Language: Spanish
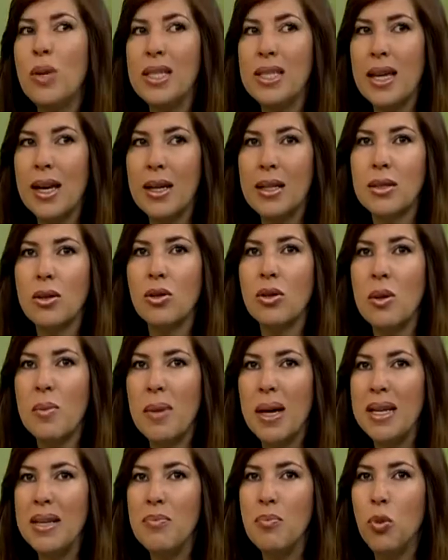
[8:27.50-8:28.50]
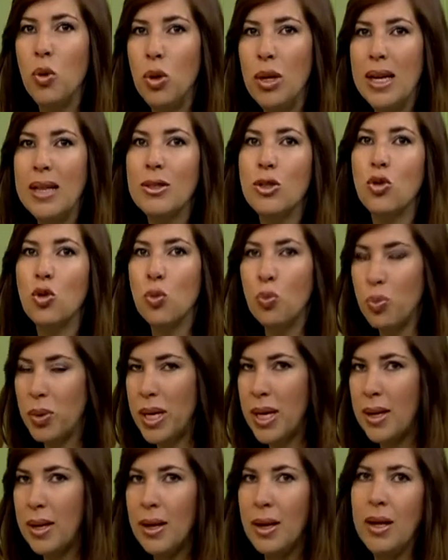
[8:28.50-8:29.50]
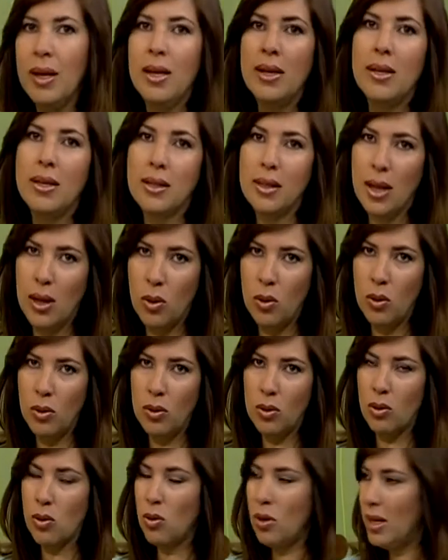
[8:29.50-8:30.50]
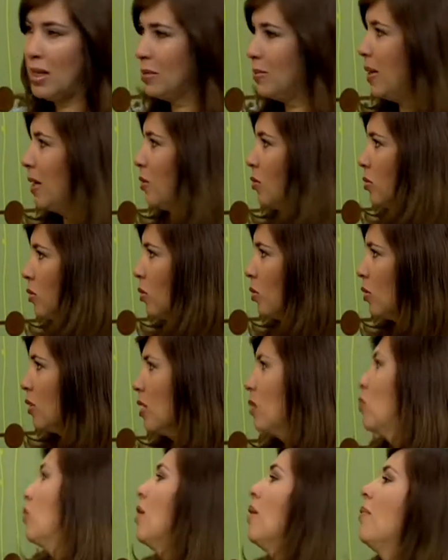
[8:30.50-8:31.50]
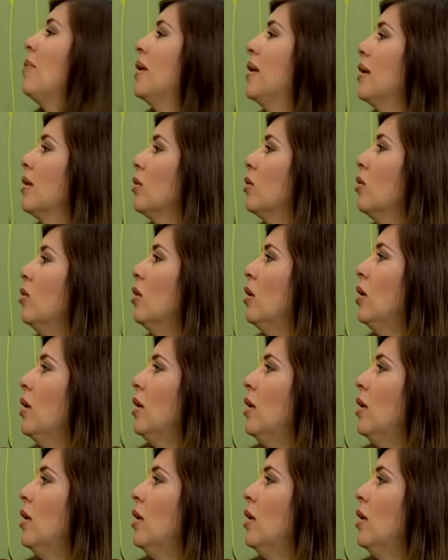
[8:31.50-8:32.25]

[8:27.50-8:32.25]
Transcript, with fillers: masajes donde manipulan su piel, ya sea con, las manos o con algún aparato,